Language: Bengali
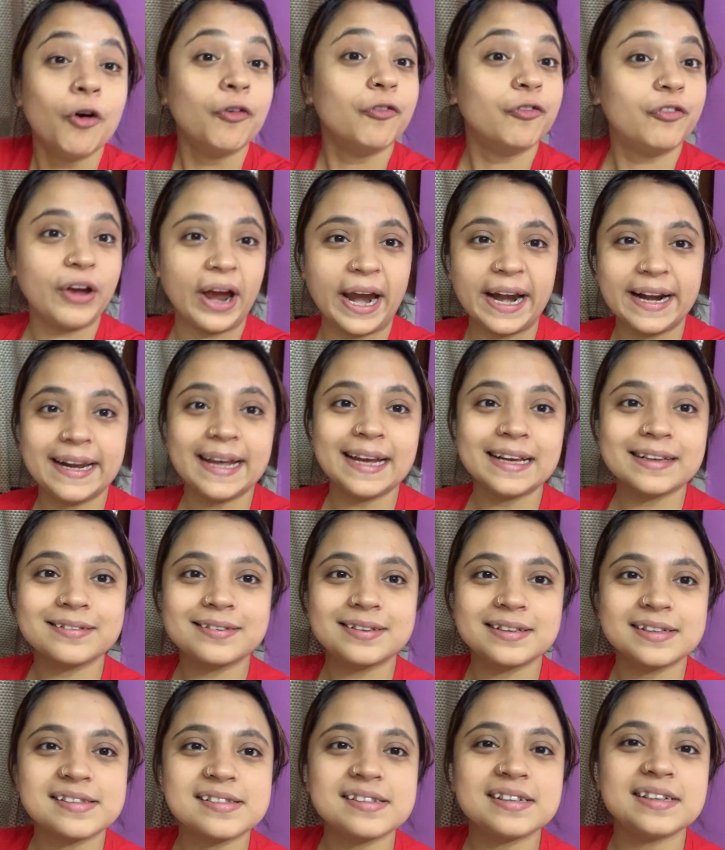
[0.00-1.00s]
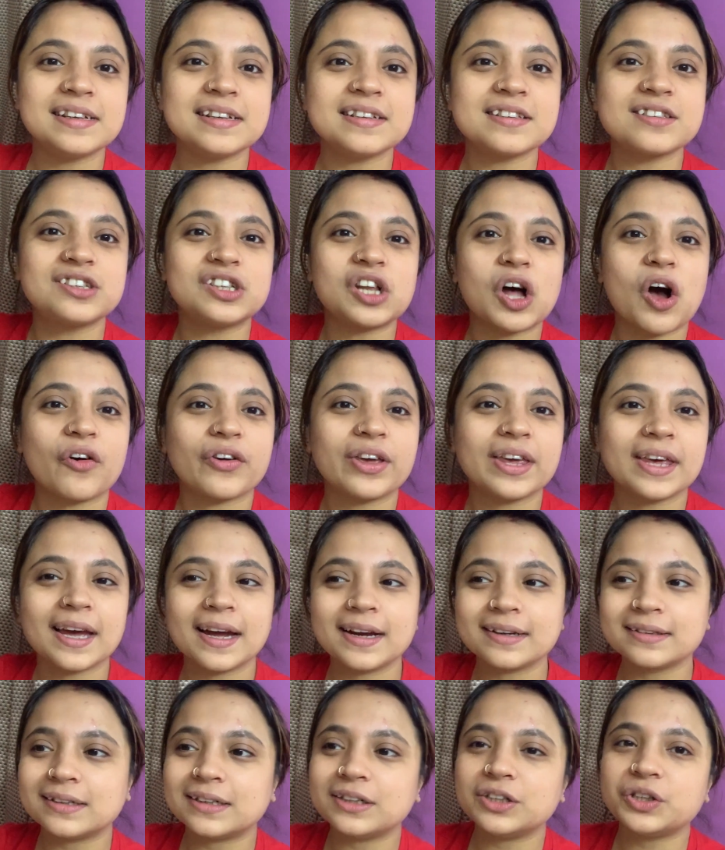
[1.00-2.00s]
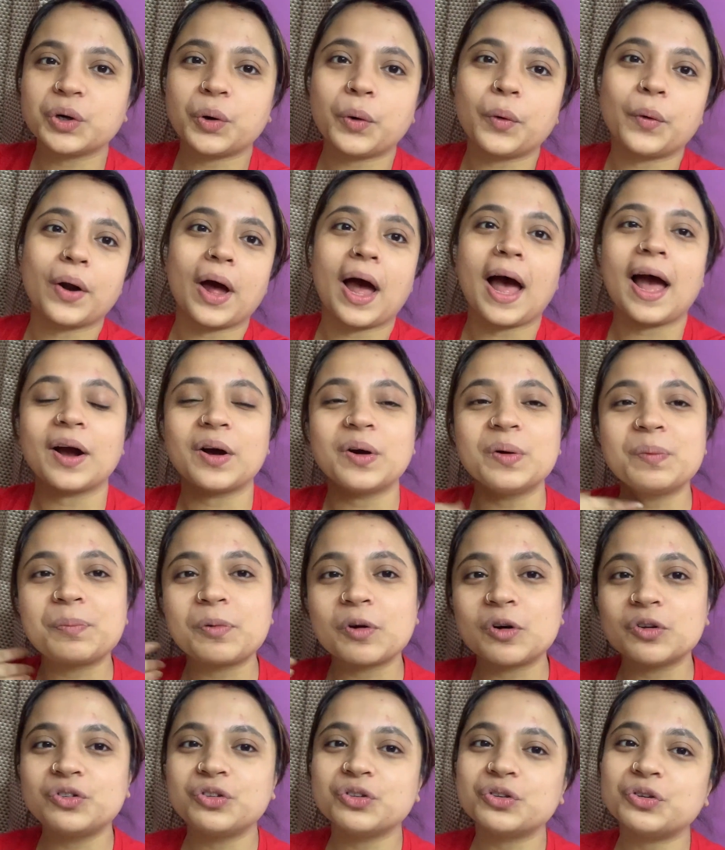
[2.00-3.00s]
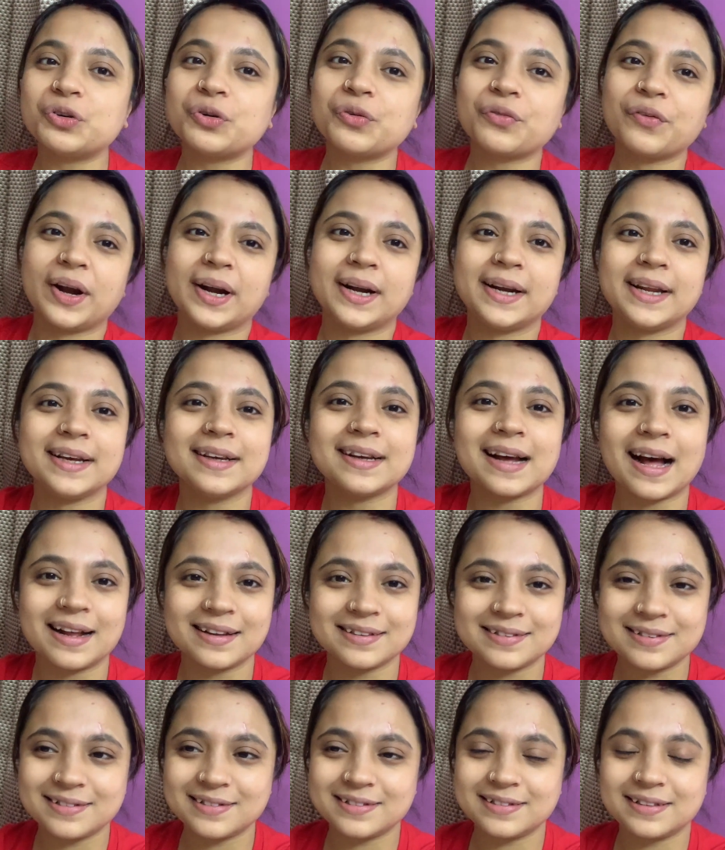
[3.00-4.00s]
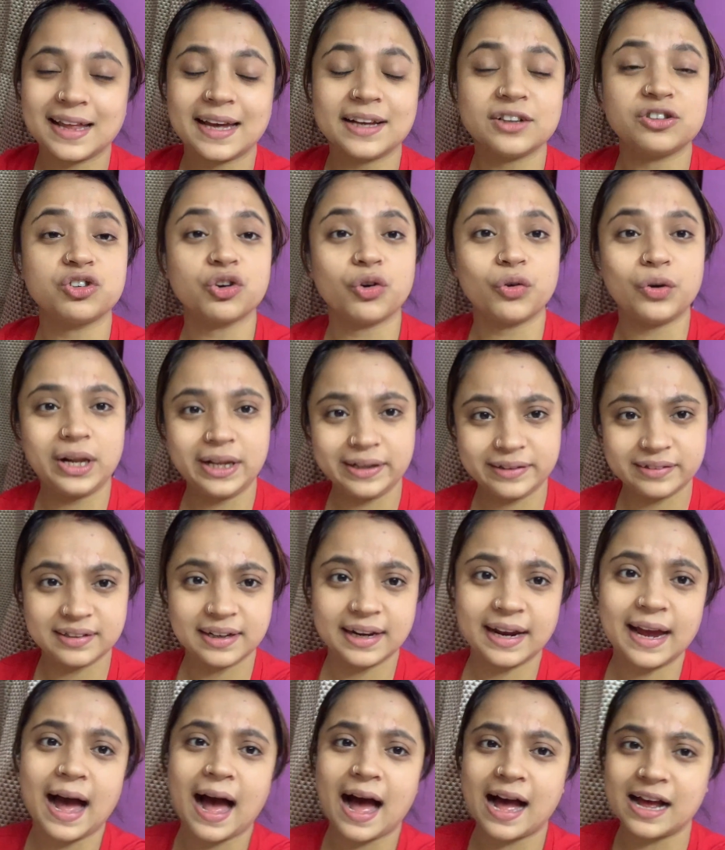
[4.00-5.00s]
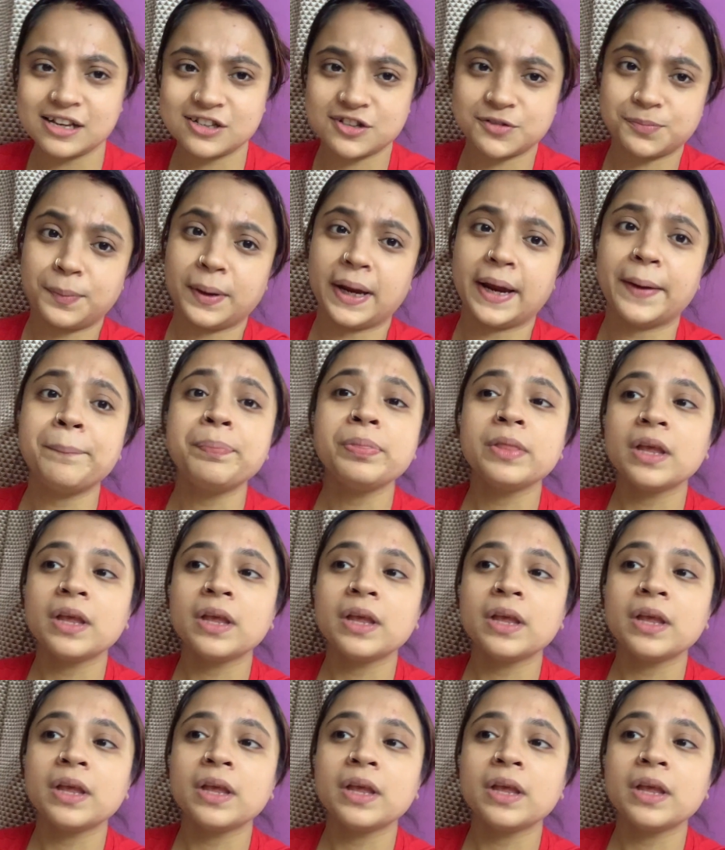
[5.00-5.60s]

ওয়েডিং সিজন ইজ নকিং অ্যাট দ্য ডোর এখন প্রচুর ওয়েডিং আসতে চলেছে আসবে